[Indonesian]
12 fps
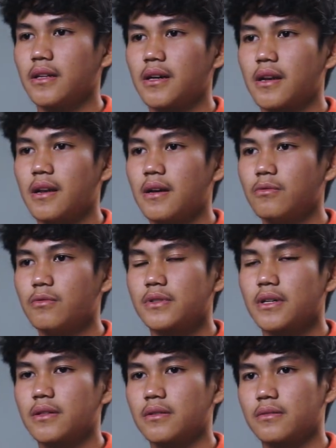dengar lagu
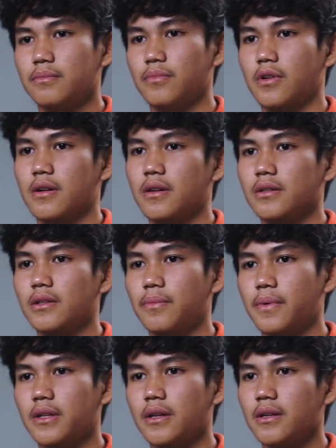saat berangkat ke
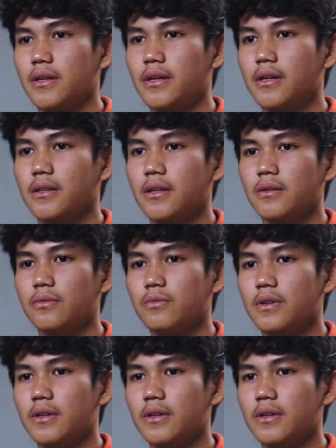pertandingan yaitu